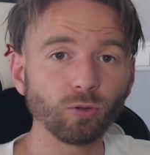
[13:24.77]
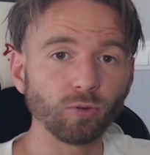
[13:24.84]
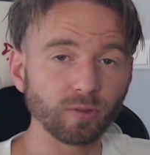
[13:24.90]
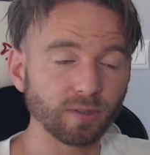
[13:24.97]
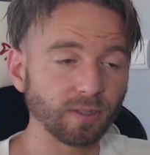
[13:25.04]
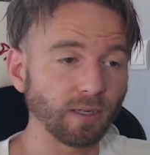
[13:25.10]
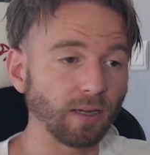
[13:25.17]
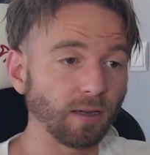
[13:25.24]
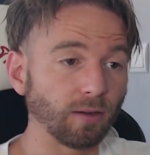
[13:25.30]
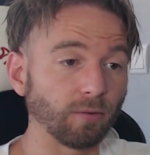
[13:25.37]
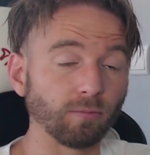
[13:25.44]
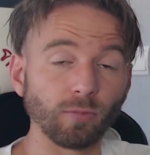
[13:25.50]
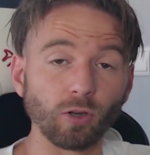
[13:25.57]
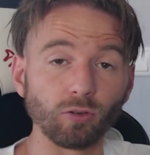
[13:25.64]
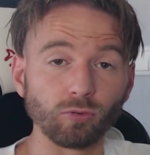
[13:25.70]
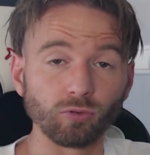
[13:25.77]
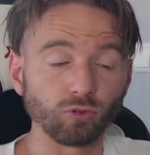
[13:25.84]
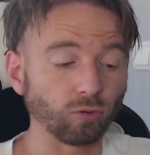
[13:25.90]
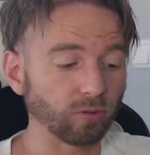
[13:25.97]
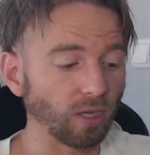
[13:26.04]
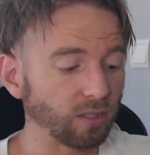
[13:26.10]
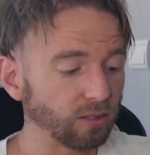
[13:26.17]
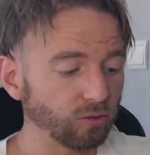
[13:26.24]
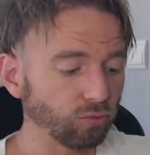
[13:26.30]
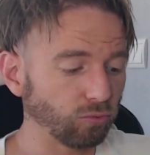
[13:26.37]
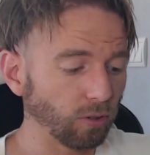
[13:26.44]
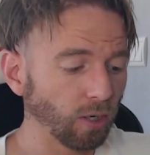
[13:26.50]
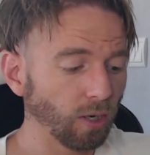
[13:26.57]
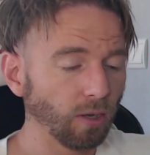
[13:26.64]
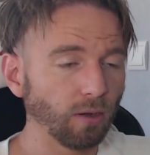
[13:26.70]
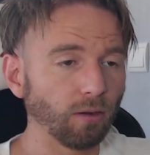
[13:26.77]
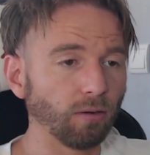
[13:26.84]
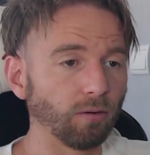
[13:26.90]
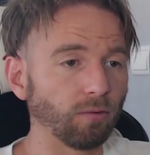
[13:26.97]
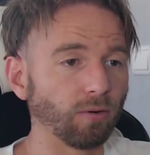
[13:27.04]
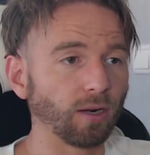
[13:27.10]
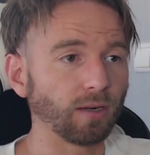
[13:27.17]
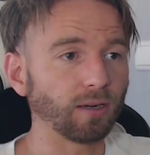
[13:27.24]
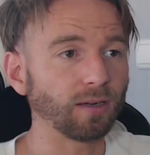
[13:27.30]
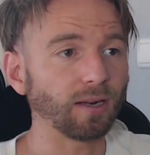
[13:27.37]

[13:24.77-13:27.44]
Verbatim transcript: Donc c'est un, un, journaliste ou voilà, quelqu'un